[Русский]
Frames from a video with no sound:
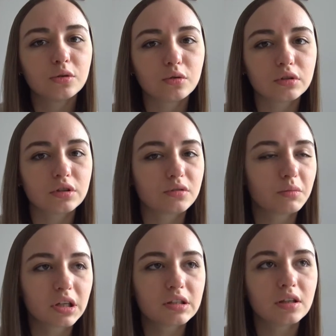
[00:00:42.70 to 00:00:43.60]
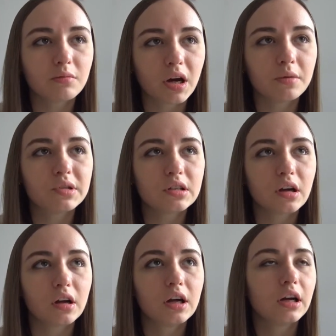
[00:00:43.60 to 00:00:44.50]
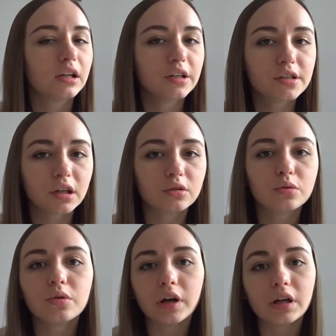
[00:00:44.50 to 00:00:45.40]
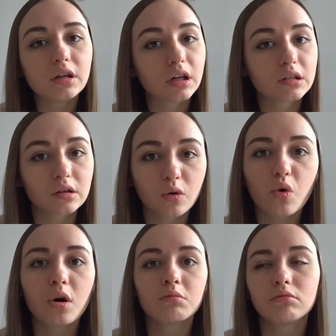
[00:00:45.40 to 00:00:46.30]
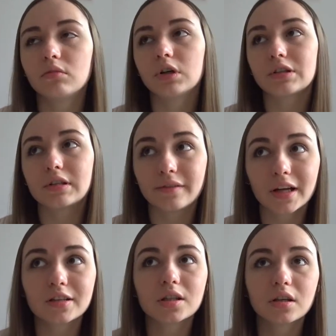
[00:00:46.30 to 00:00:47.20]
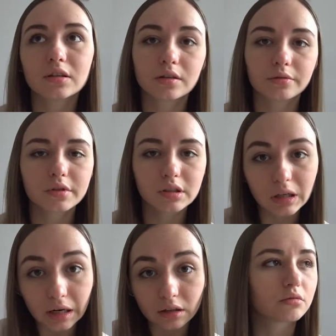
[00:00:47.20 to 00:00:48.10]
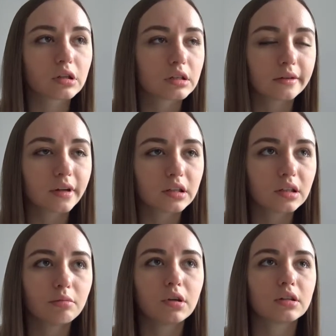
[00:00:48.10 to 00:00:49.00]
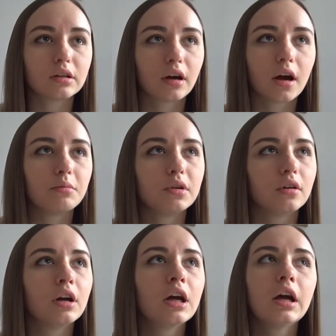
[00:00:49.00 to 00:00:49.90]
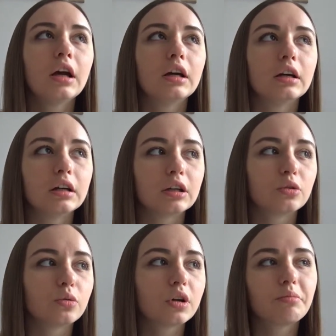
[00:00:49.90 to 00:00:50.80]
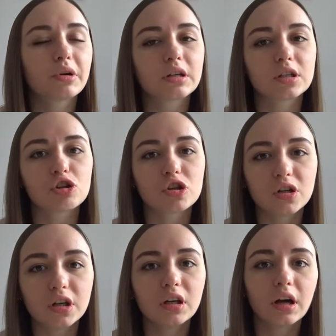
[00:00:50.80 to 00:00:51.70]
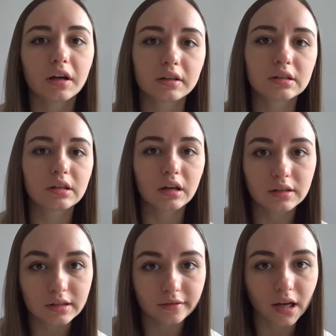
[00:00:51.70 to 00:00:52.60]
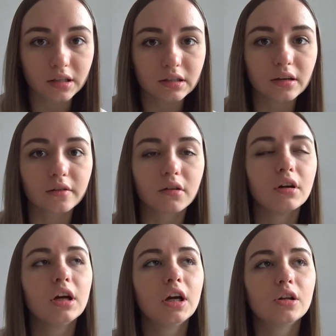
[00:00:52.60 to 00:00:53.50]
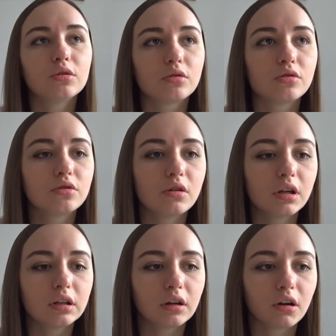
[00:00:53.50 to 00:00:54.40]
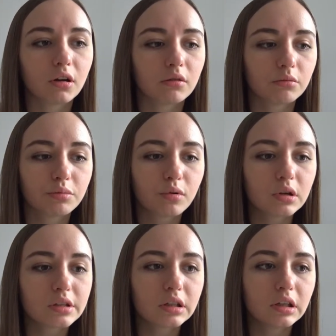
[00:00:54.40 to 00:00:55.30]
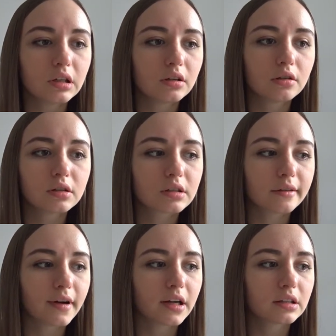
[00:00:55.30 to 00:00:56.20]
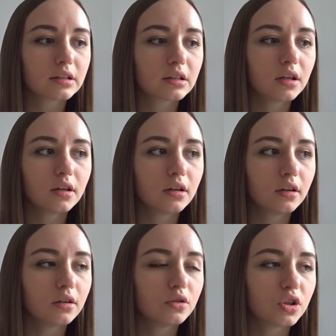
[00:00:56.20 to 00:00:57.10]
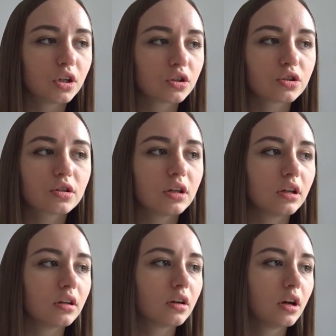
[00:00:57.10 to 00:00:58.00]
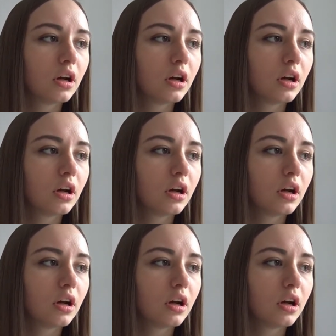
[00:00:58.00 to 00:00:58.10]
То есть мы занимаемся литературой и языком славянских стран, со славянскими языками, э, которые произошли от старославянского. То есть это польский, словацкий, чешский,